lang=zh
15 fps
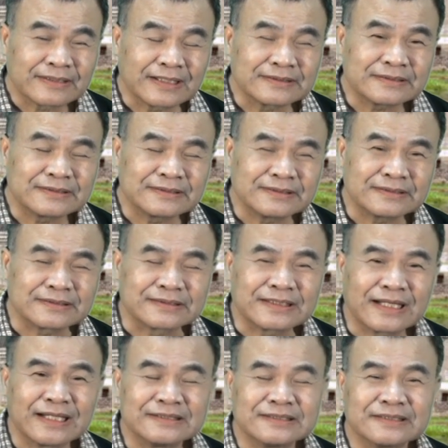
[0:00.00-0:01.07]
但是，即使
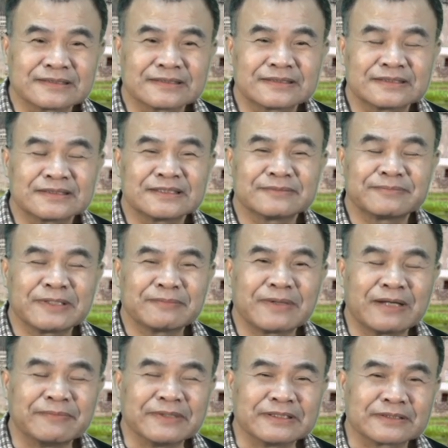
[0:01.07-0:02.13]
蔡京四次被
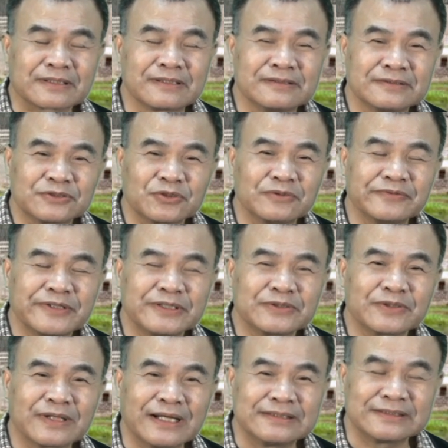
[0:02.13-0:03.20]
罢免，宋徽
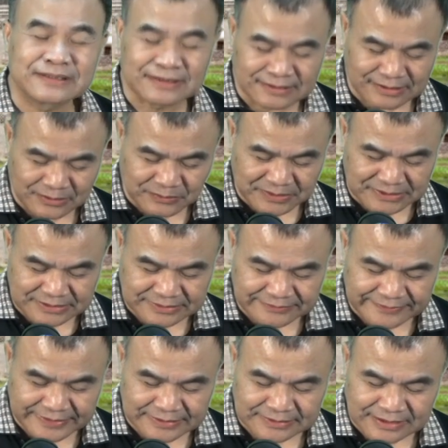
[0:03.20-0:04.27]
宗还是跟他维持
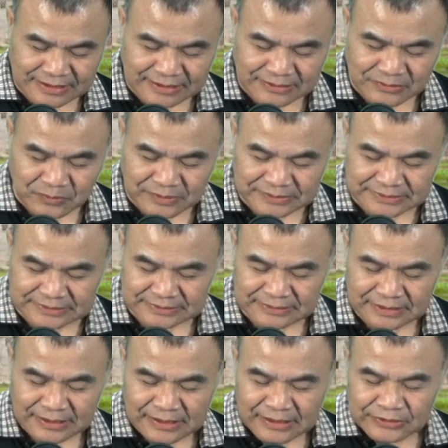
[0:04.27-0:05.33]
非常好的关
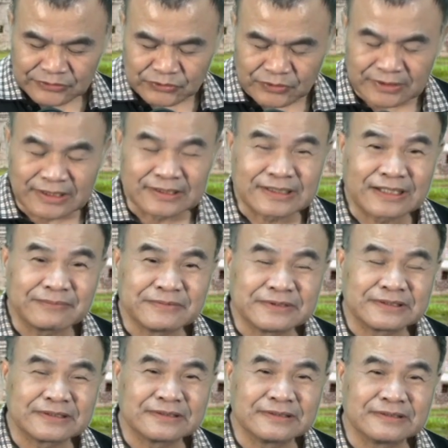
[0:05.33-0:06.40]
系。所以呢，他
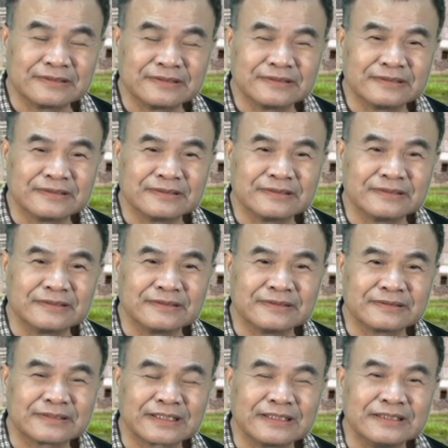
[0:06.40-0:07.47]
们
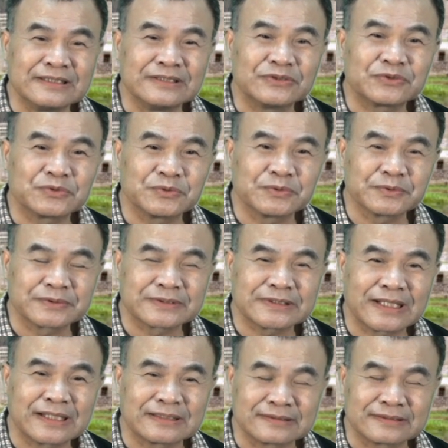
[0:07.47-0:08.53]
是这个艺术
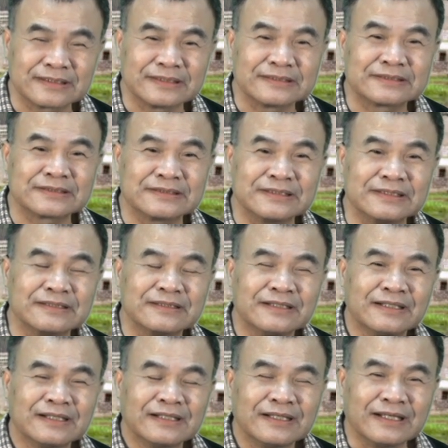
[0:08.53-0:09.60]
上的知
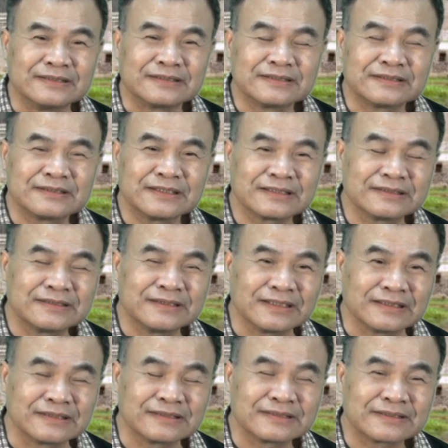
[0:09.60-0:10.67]
音，也是性
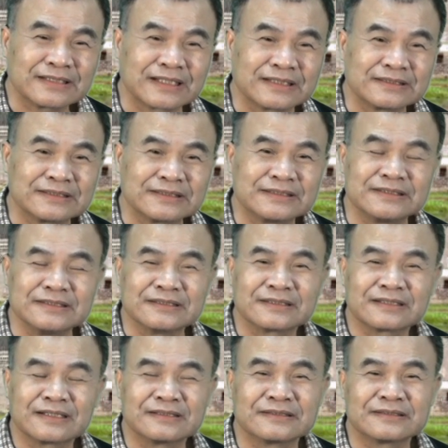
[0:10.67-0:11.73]
情上的知己，
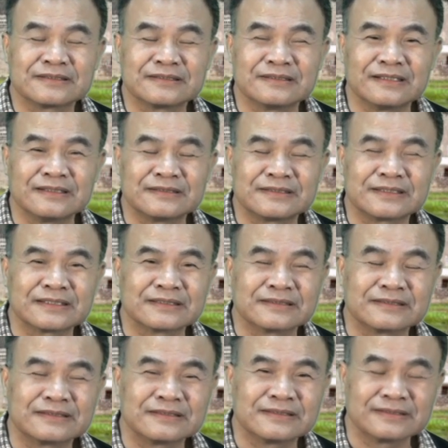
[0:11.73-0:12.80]
更是呢
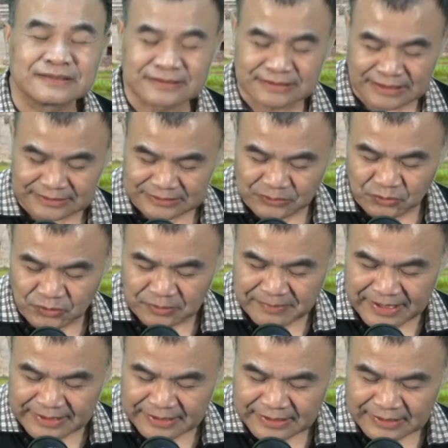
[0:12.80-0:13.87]
政治上的伙
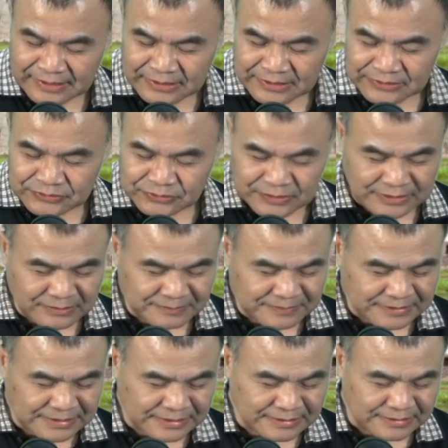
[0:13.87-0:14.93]
伴。所以呢，我
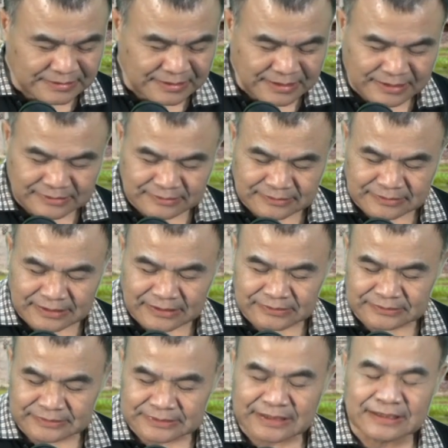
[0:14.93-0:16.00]
们可以看
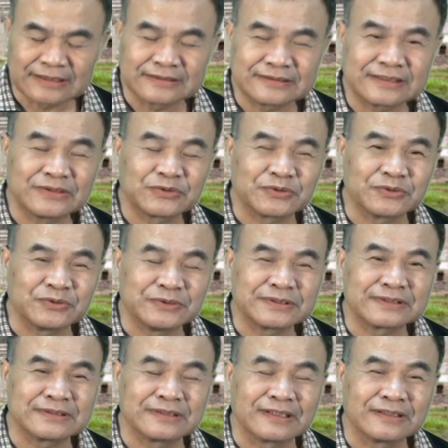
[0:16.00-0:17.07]
到，在现存于
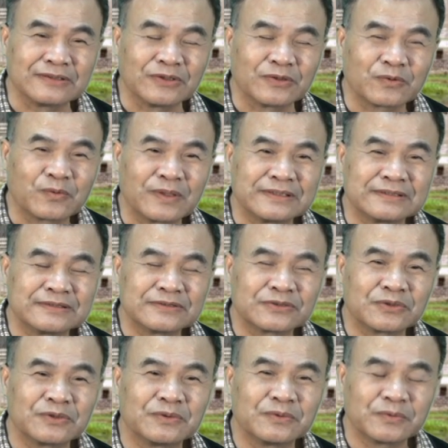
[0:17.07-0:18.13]
世呢有关
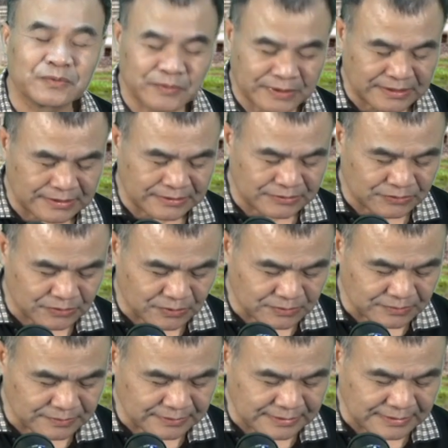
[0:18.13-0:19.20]
宋徽
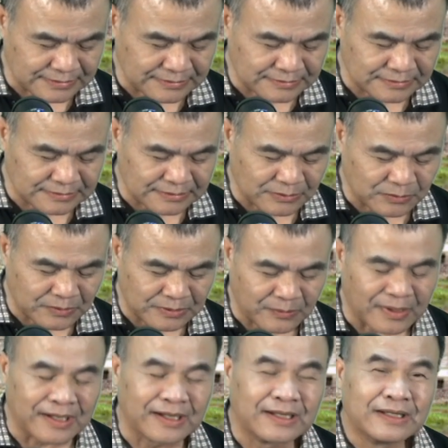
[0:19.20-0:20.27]
宗的的绘
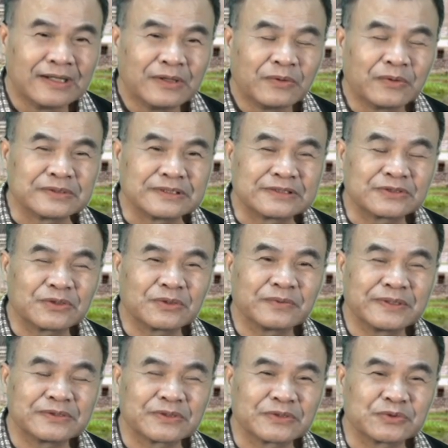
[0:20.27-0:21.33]
画或者宋
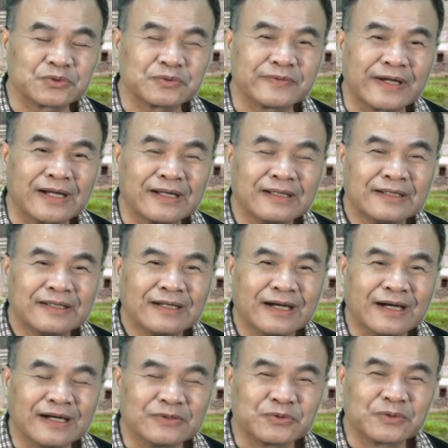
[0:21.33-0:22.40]
徽宗的书法。
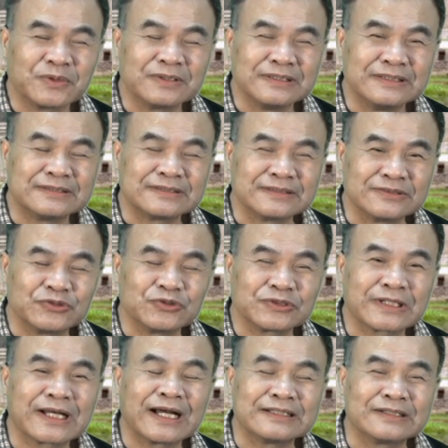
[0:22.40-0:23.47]
啊，如果你仔细
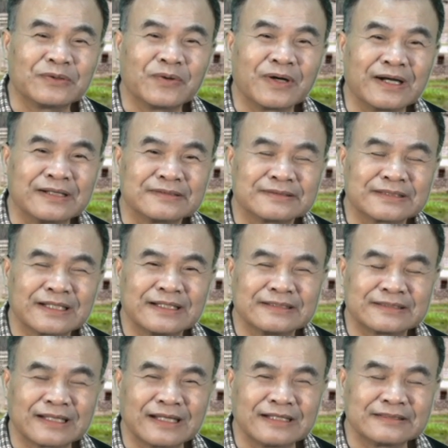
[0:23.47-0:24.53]
去看的话，
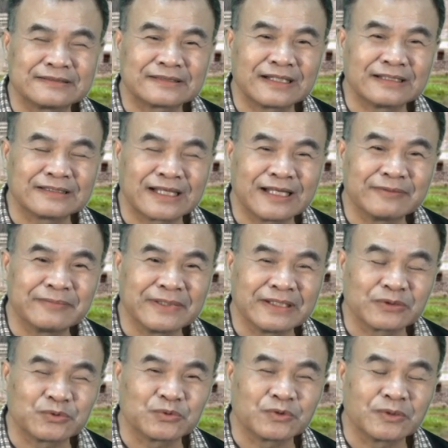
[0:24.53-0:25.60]
在台在台北
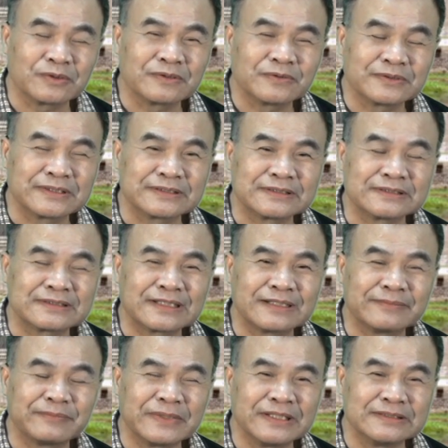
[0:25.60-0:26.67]
的故宫或者是
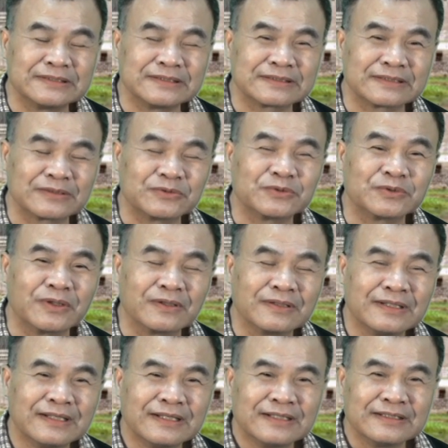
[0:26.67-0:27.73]
在北京的故宫，
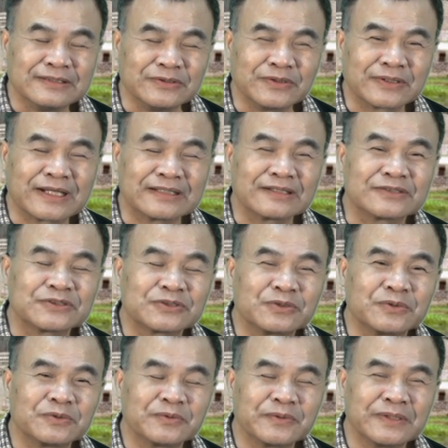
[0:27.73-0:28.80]
你就看到
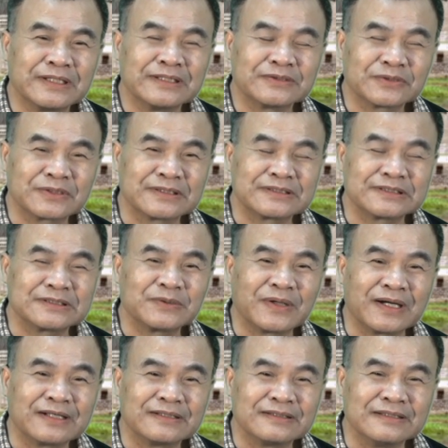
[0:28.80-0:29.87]
宋徽宗的字
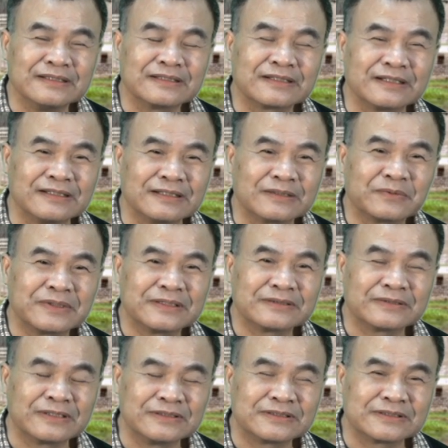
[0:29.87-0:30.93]
画，你可能
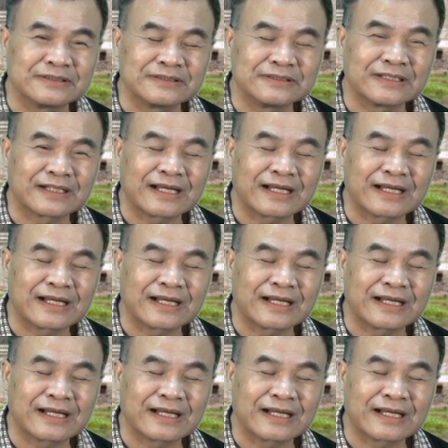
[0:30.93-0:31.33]
会很仔细